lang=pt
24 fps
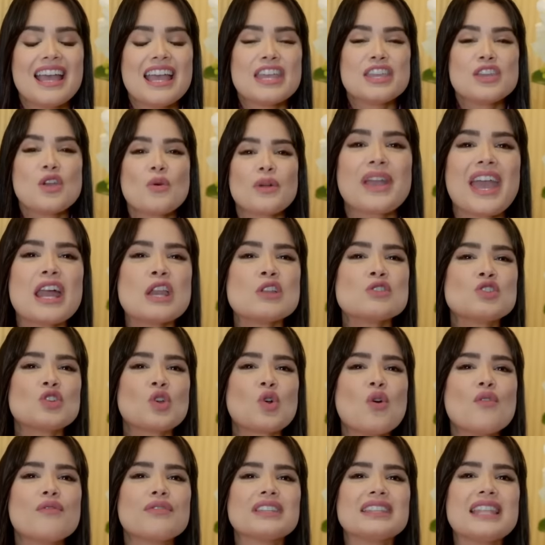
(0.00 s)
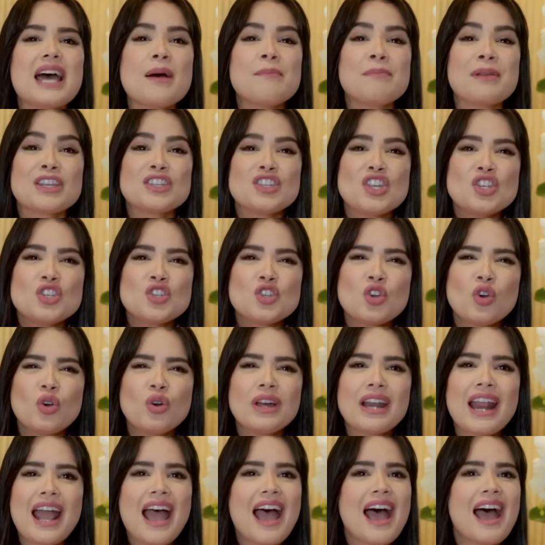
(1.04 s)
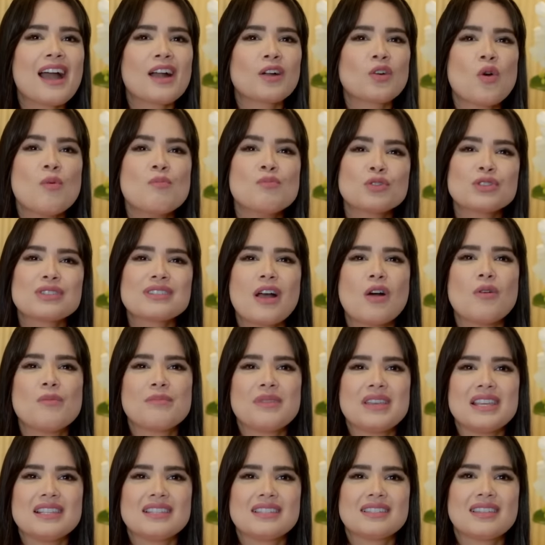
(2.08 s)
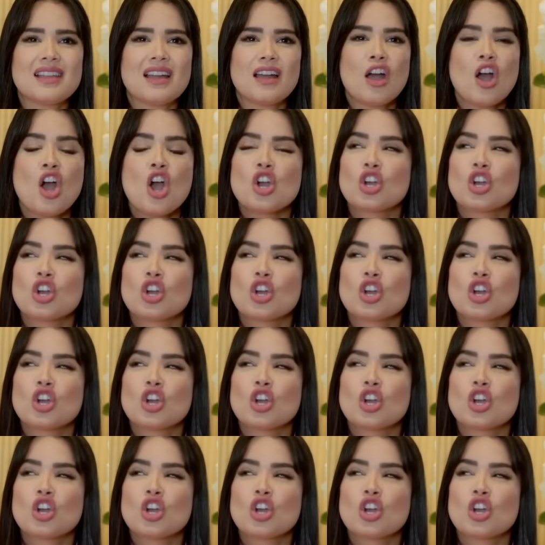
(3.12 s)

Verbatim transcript: E eu quero te convidar para a gente orar como salmista.